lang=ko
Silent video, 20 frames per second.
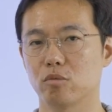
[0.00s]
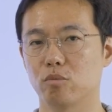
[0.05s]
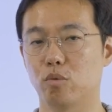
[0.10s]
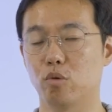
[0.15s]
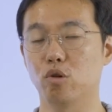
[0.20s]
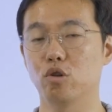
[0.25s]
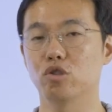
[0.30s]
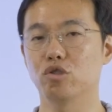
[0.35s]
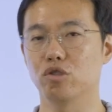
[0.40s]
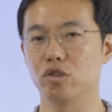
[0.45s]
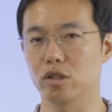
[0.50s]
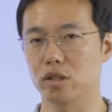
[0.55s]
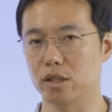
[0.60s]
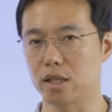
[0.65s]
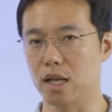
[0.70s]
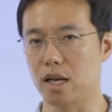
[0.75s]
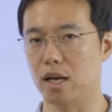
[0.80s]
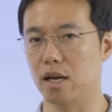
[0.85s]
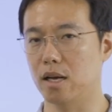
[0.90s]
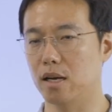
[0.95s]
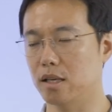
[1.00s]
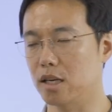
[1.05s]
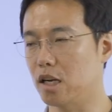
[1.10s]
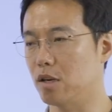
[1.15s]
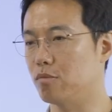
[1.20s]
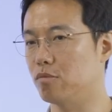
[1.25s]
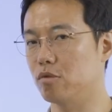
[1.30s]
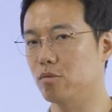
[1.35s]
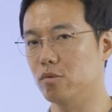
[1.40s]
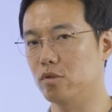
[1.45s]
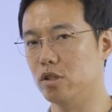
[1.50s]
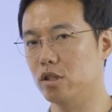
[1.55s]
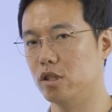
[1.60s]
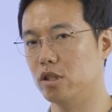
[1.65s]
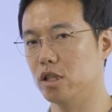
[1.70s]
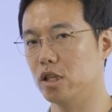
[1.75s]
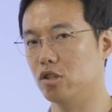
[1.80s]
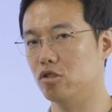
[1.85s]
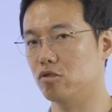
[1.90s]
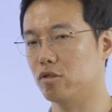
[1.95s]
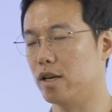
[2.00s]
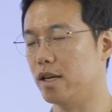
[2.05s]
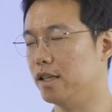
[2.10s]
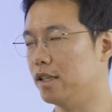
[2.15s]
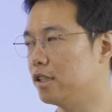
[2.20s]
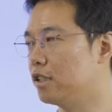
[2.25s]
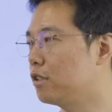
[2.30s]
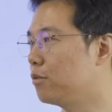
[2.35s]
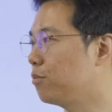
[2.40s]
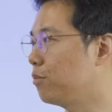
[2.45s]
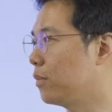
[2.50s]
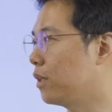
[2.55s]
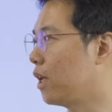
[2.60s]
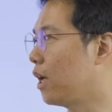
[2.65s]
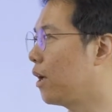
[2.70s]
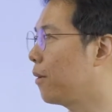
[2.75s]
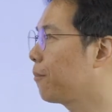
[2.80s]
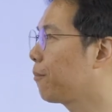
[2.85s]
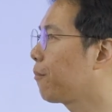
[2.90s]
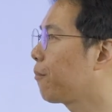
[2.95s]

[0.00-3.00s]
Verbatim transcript: 좀 보일 수 있다라는 부분이 될 수가 있습니다.